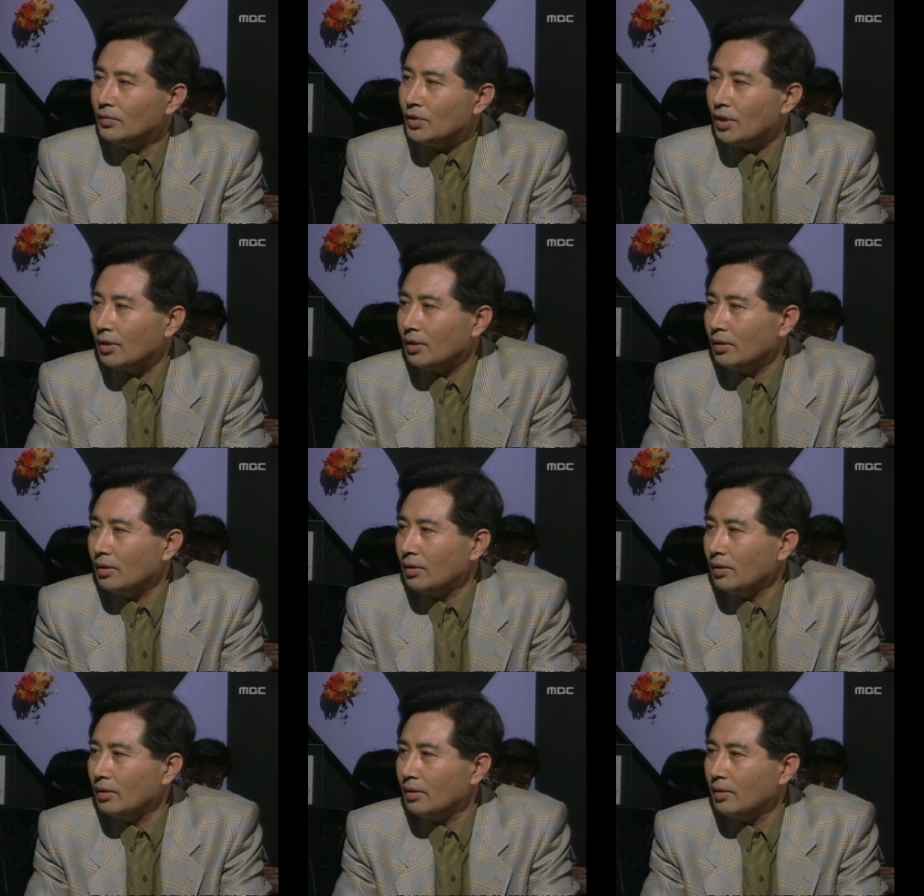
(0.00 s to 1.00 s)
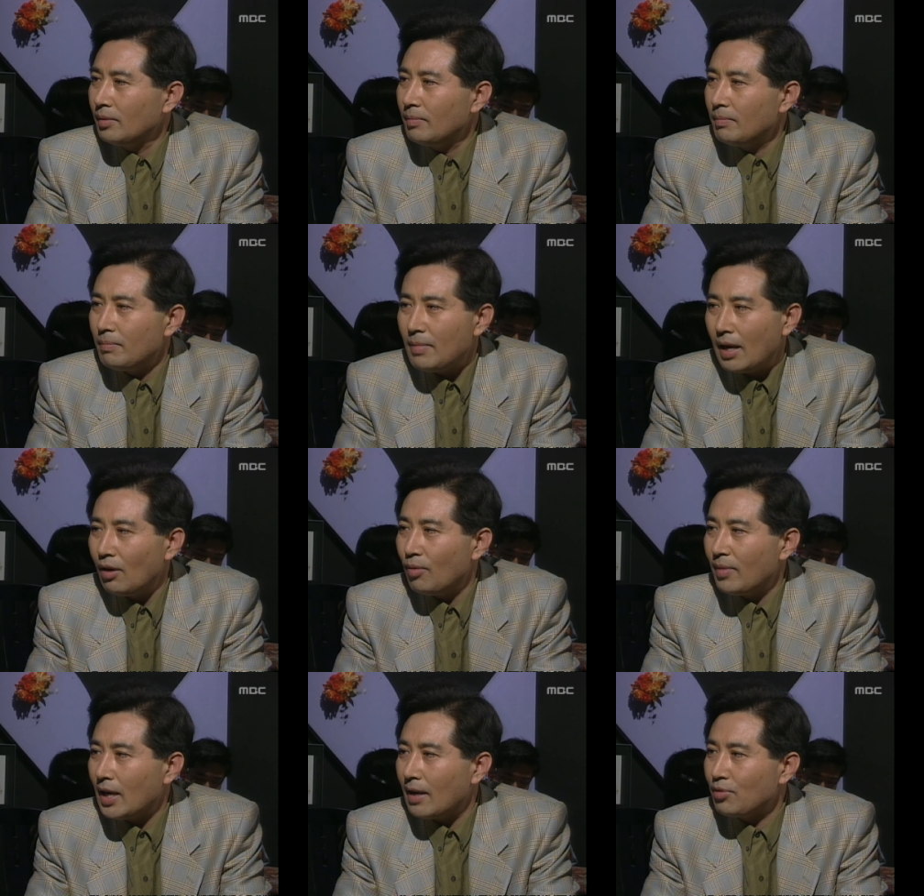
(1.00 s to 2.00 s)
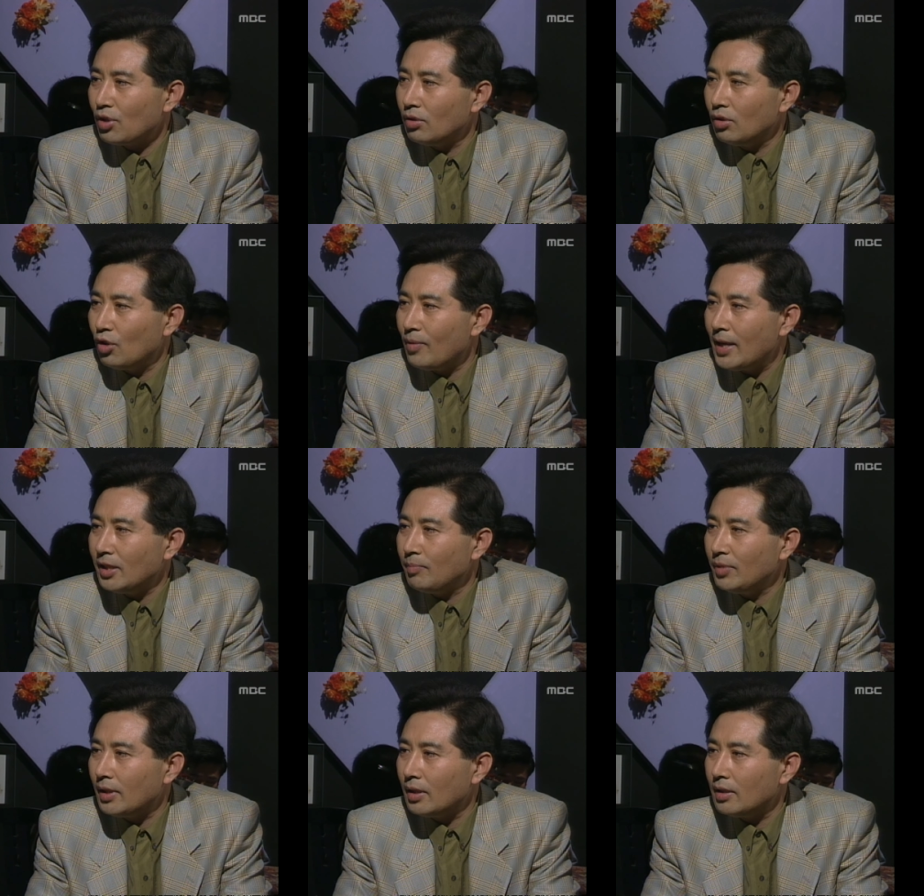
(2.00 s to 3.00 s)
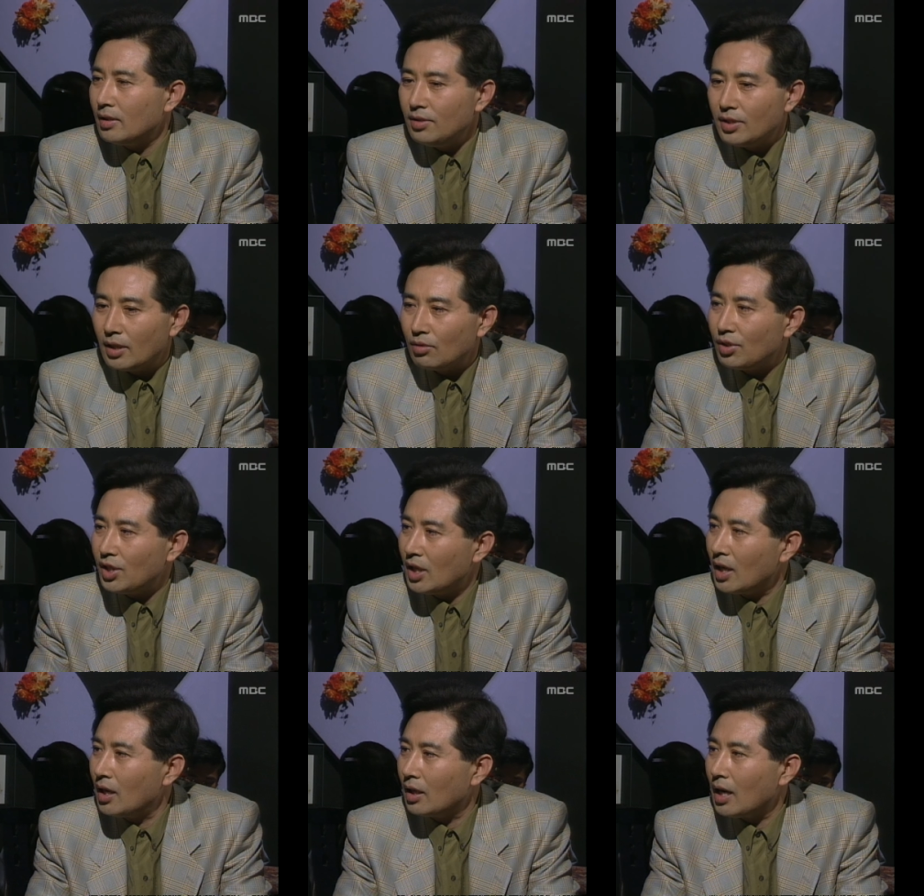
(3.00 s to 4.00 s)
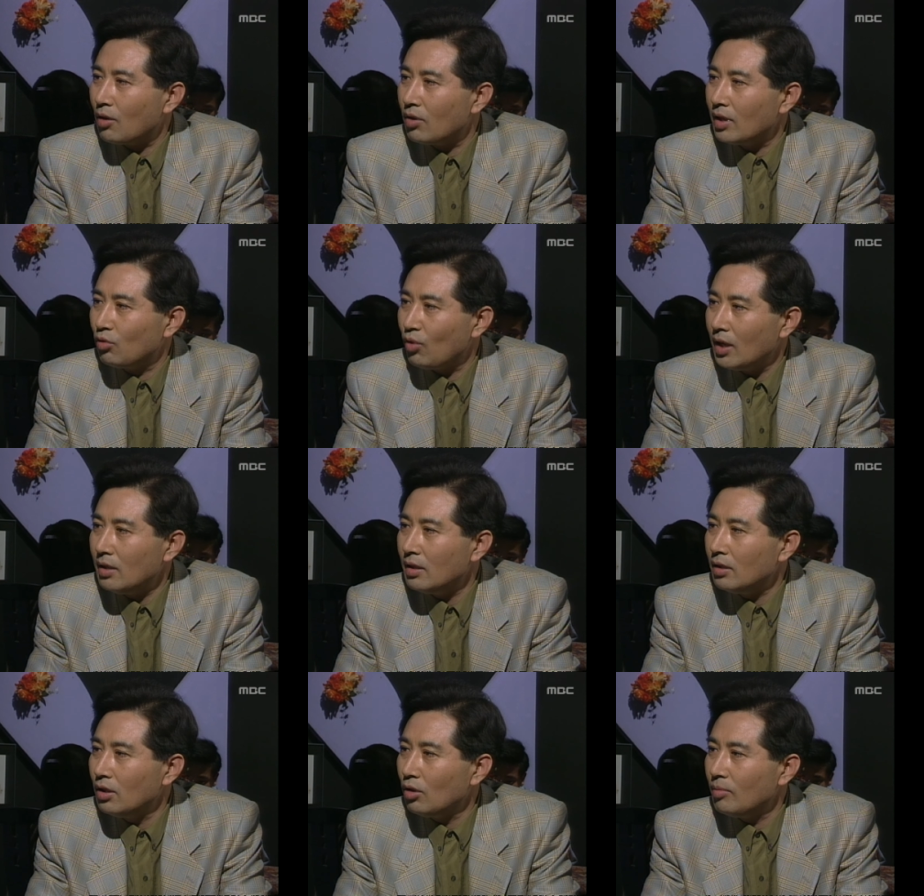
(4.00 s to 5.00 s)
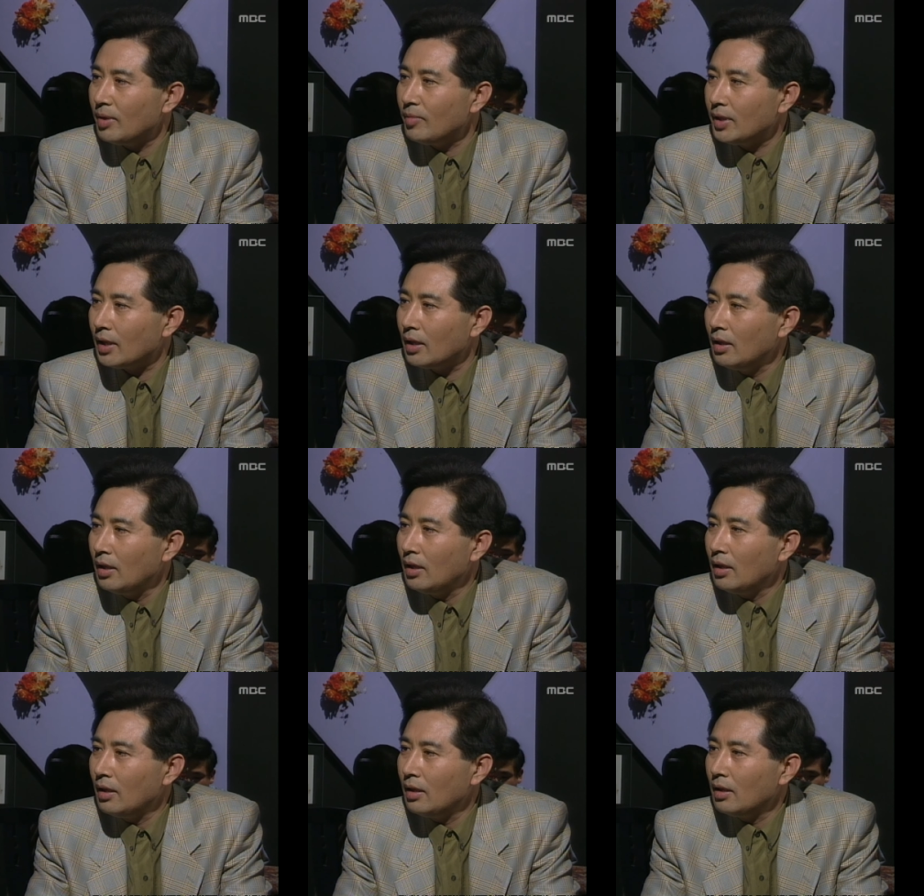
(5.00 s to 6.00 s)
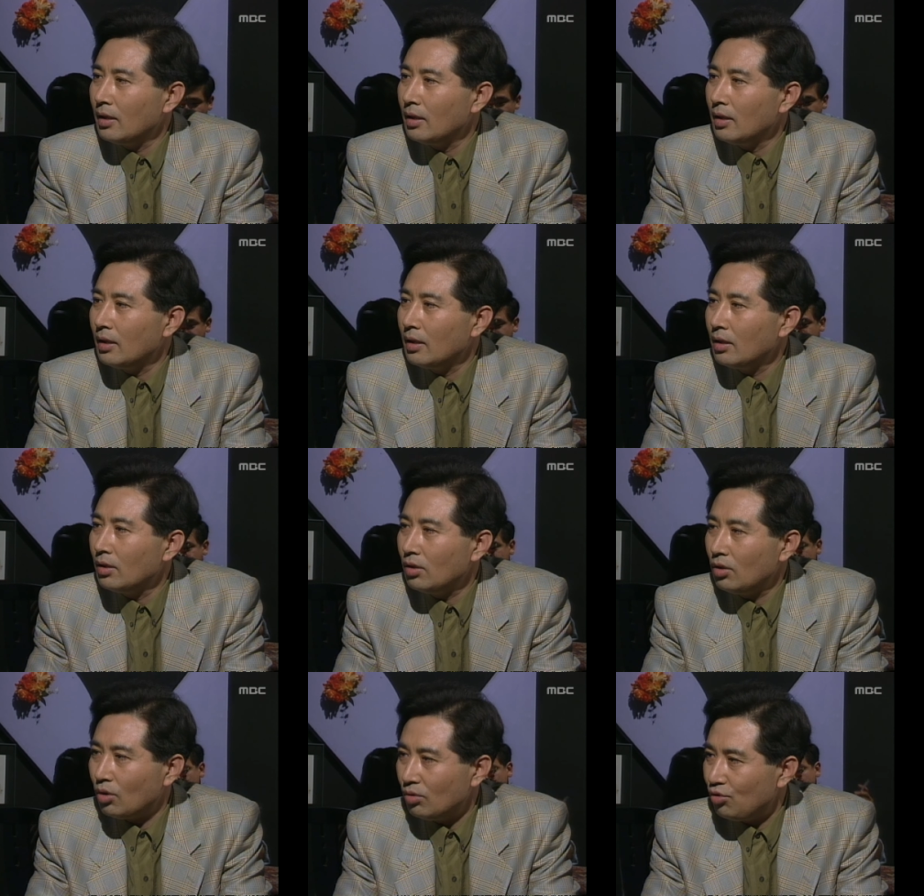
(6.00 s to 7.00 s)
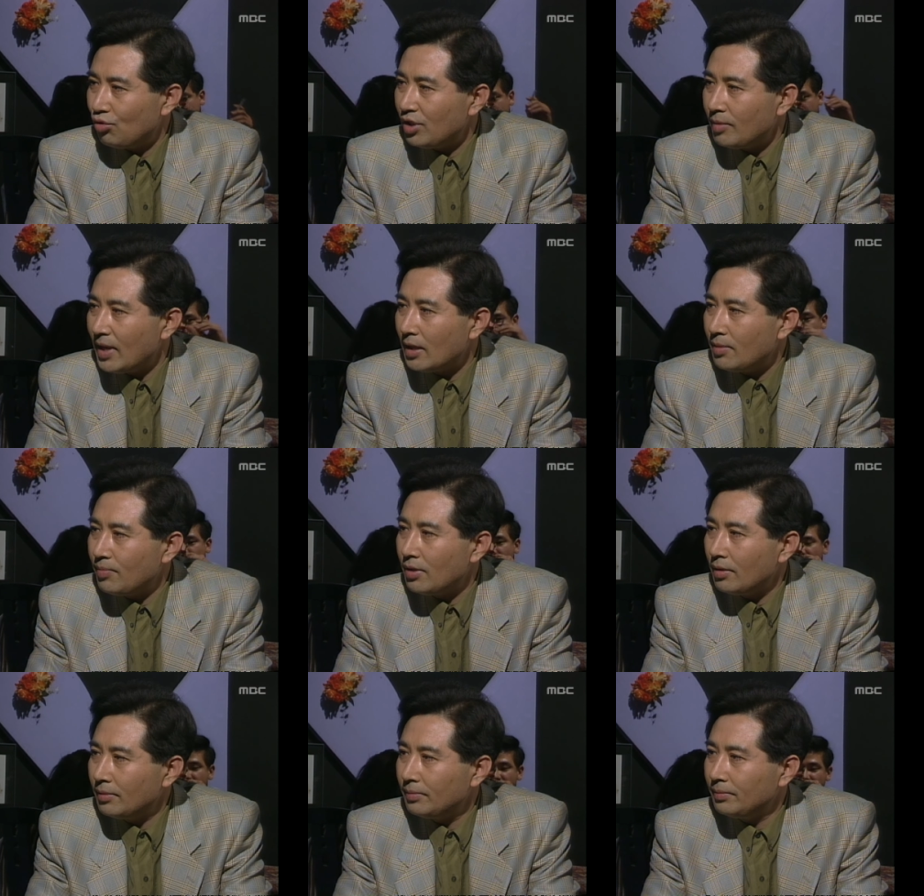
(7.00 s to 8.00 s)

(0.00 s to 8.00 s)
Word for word: 저 말로만 앞서는 놈 아닙니다. 언제라도 실행할 각오가 돼 있는 놈입니다. 돈 주지 마십시오.